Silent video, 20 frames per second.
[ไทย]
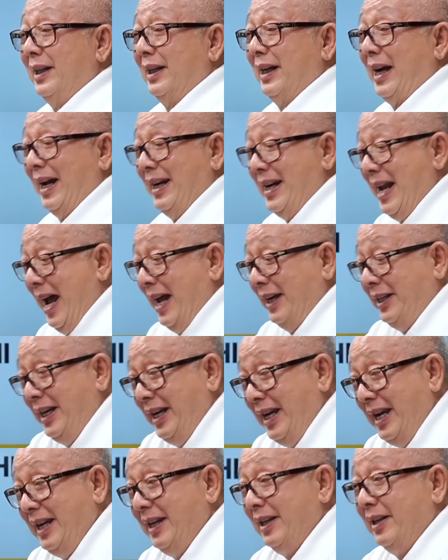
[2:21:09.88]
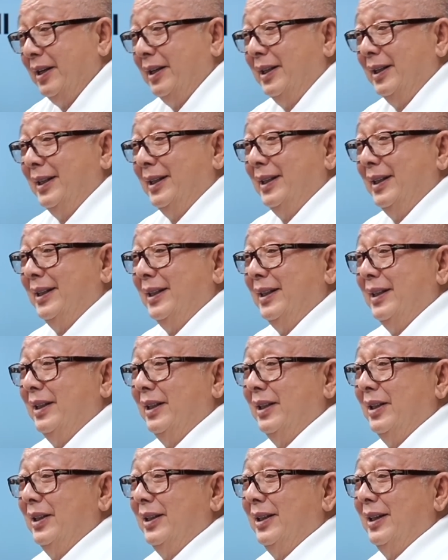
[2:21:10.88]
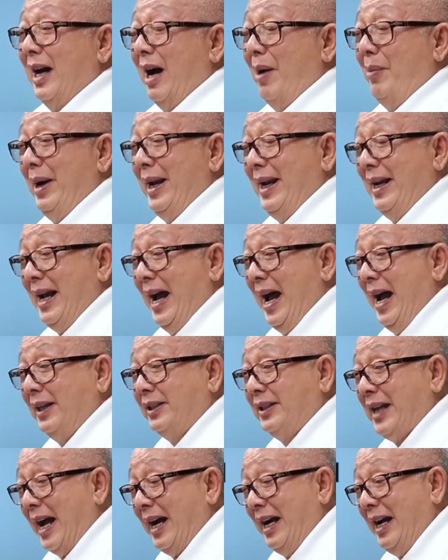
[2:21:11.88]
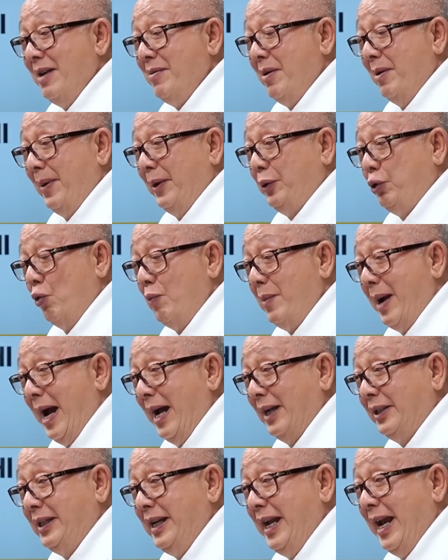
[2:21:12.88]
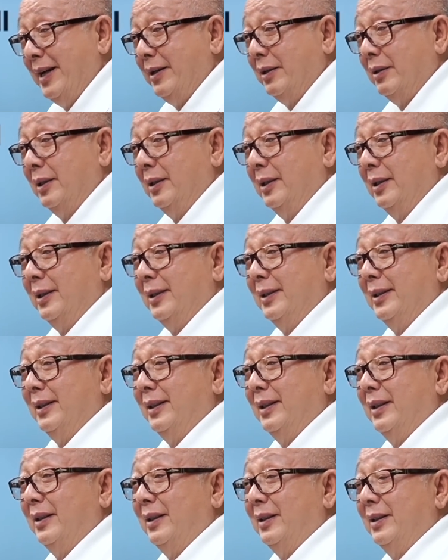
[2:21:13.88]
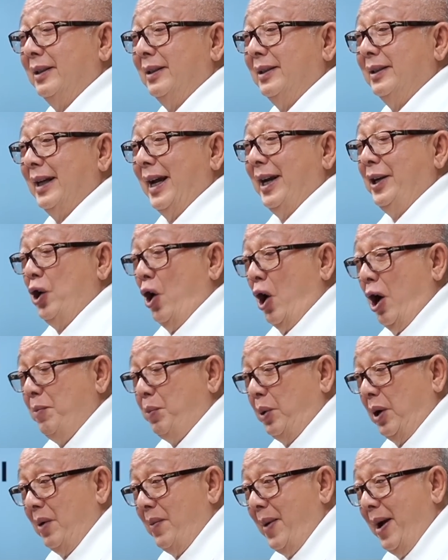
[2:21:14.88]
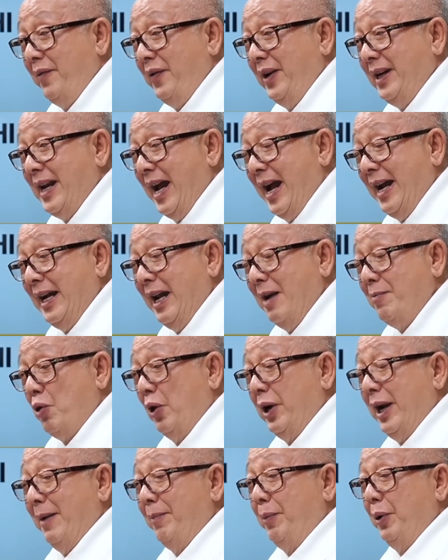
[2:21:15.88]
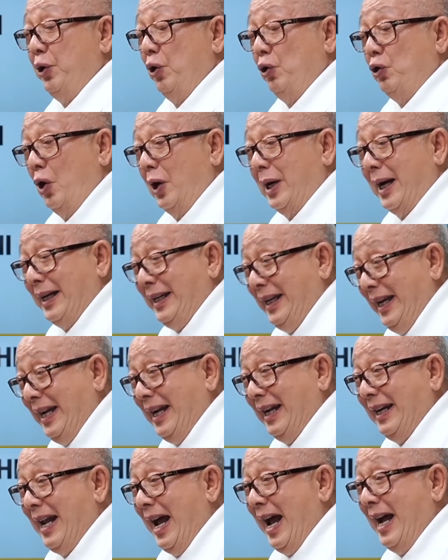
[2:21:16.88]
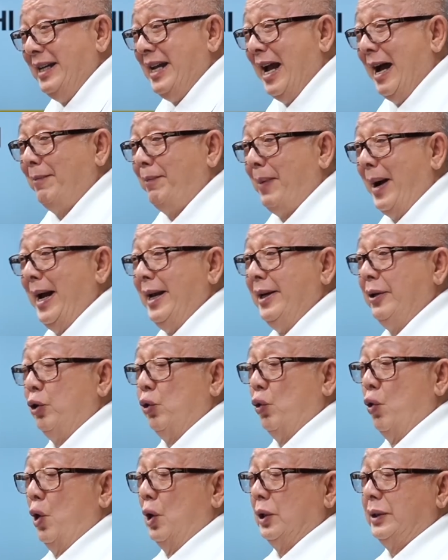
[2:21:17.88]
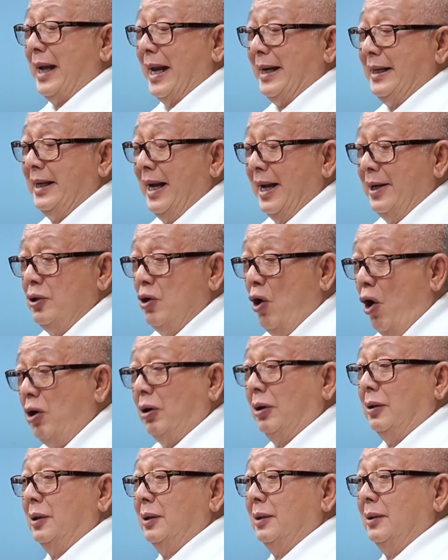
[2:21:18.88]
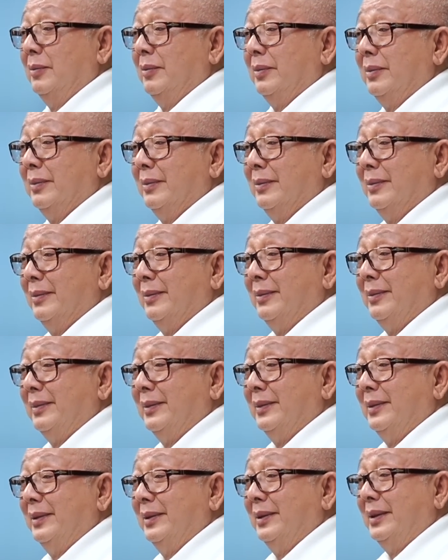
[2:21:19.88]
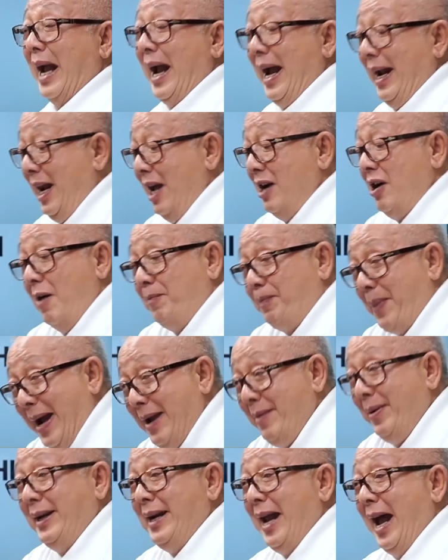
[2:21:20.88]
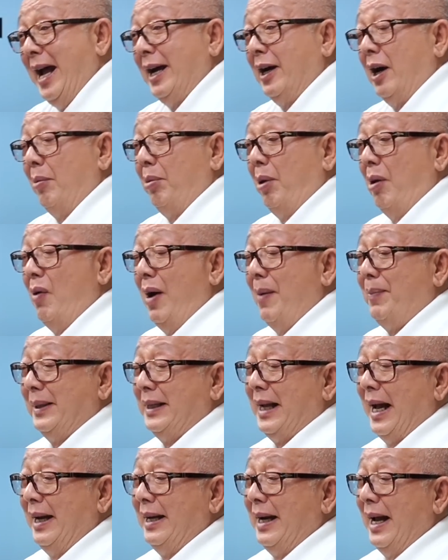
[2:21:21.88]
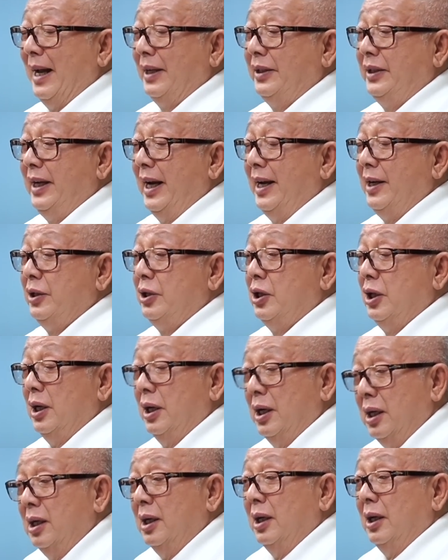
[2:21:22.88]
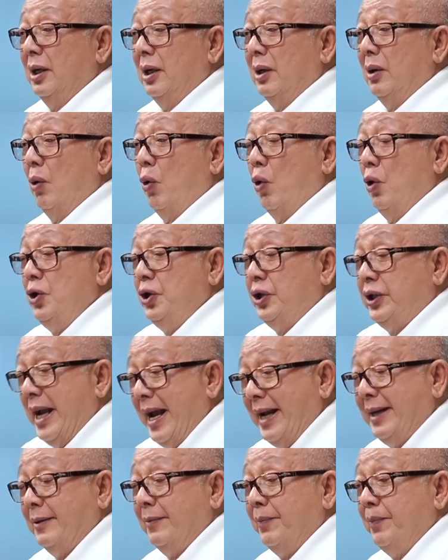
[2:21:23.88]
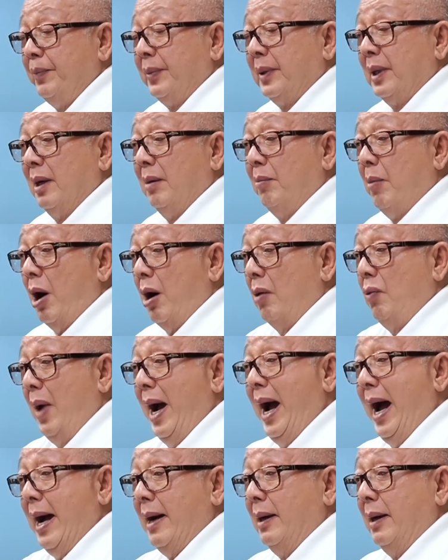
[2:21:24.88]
ขณะที่อเมริกาสั่งให้มาประชุมอาเซียนนายดอนปรมัตถ์วินัยและพลเอกประยุทธ์ก็กระดี้กระดาอยากไปตัวสั่นงันงกแต่แล้วก็ไปไม่ได้ก็เพราะว่าประธานอาเซียนคือฮุนเซนบอกว่า